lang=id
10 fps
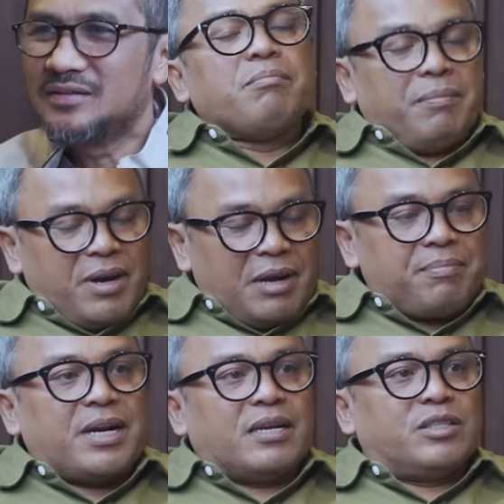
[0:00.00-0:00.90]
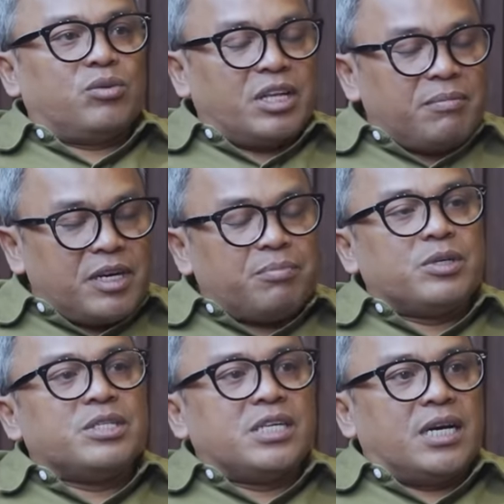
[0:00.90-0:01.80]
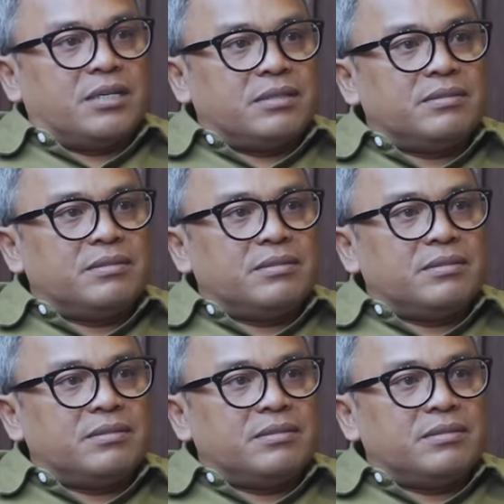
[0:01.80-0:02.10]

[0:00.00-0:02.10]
memang aparat, terutama kepolisian.